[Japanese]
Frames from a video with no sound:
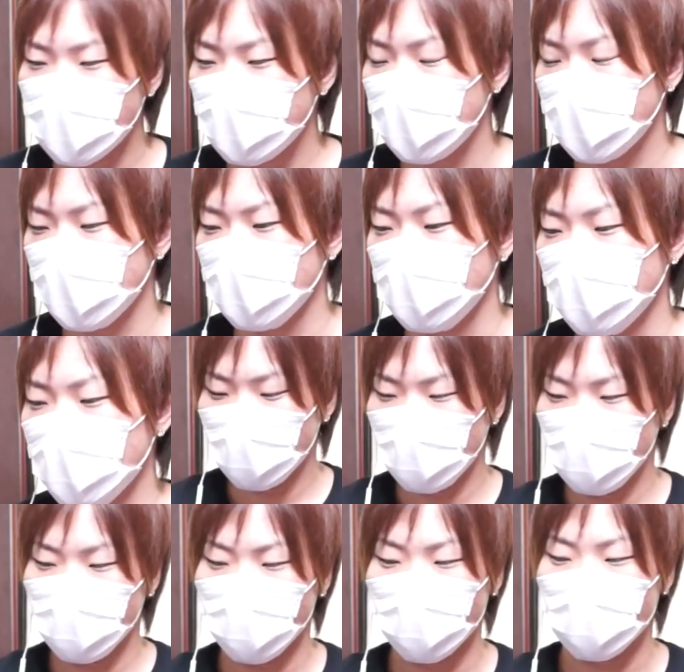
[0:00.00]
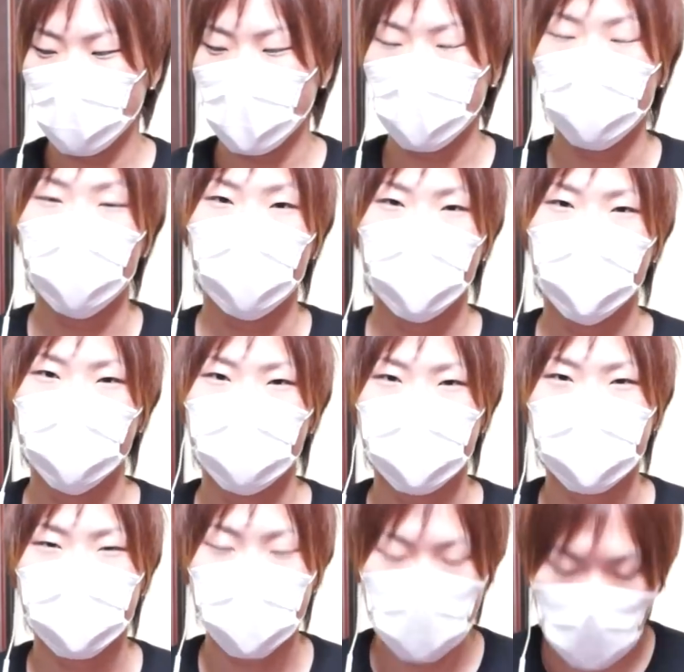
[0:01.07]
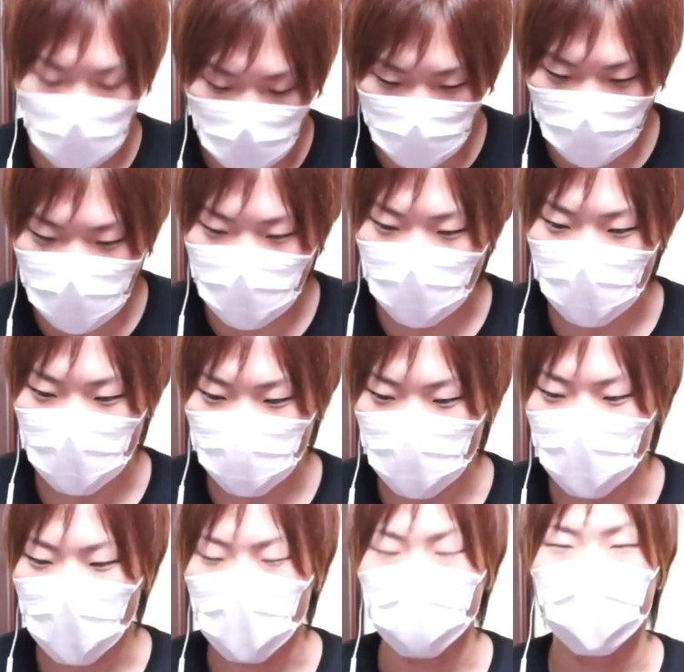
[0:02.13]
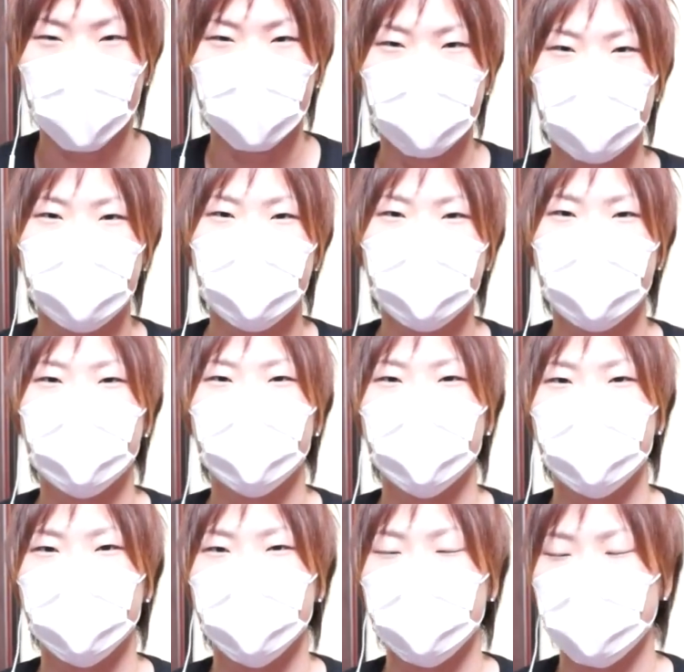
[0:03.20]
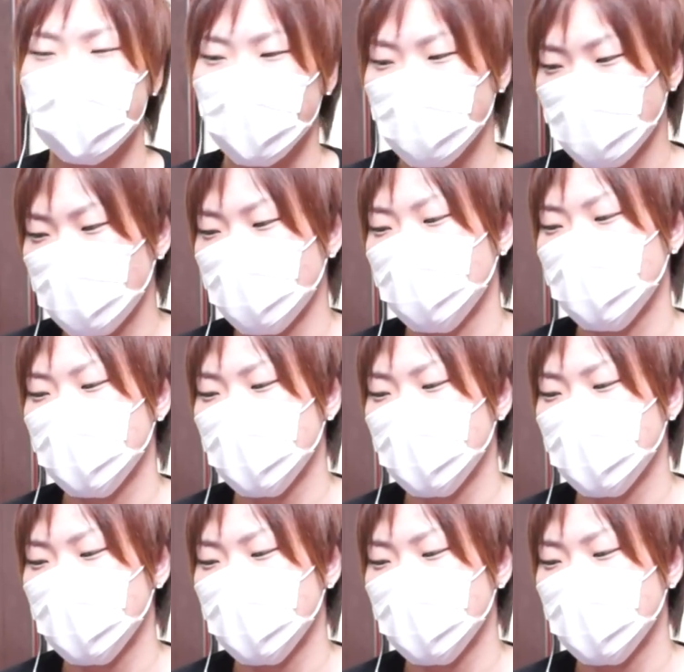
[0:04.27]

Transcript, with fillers: したけど特技も披露させていただきました初めてあの隠してたんですけども